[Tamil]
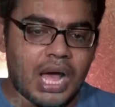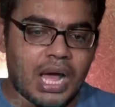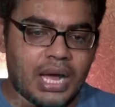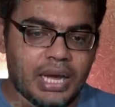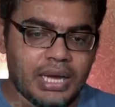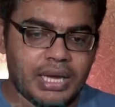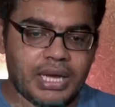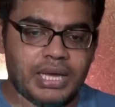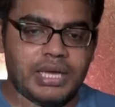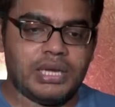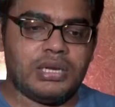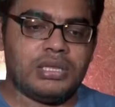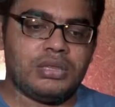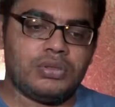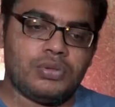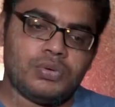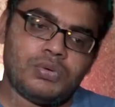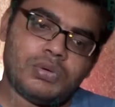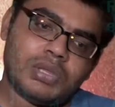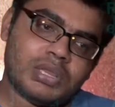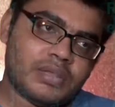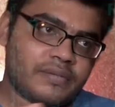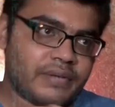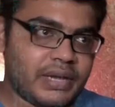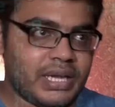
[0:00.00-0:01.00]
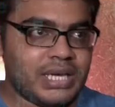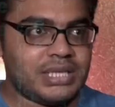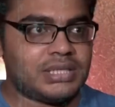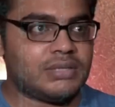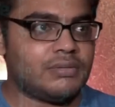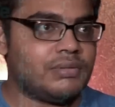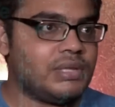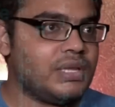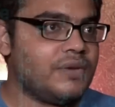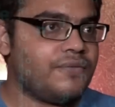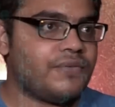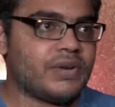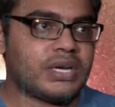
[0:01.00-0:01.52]
அங்கே இருந்தும் அந்த வைரஸ்
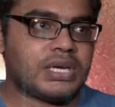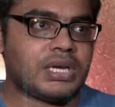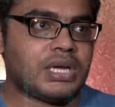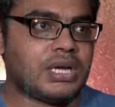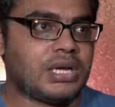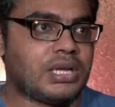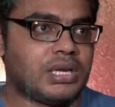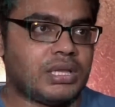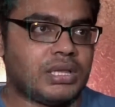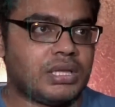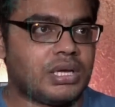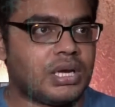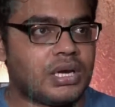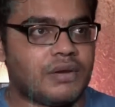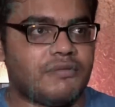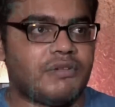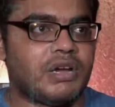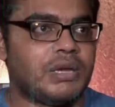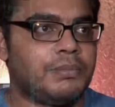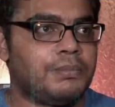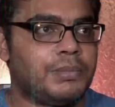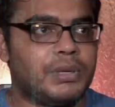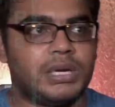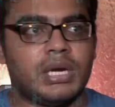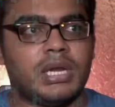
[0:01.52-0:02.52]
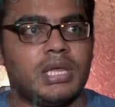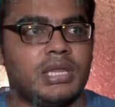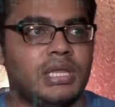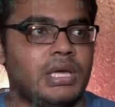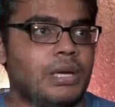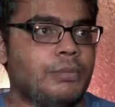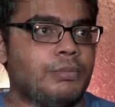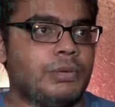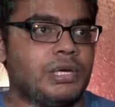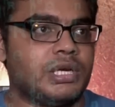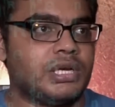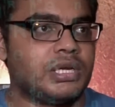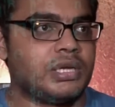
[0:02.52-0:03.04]
வந்து இன்ஃபெக்ட் ஆகிறதுக்கான வாய்ப்புகள்
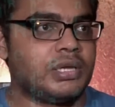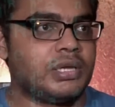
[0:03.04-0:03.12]
அதிகமாக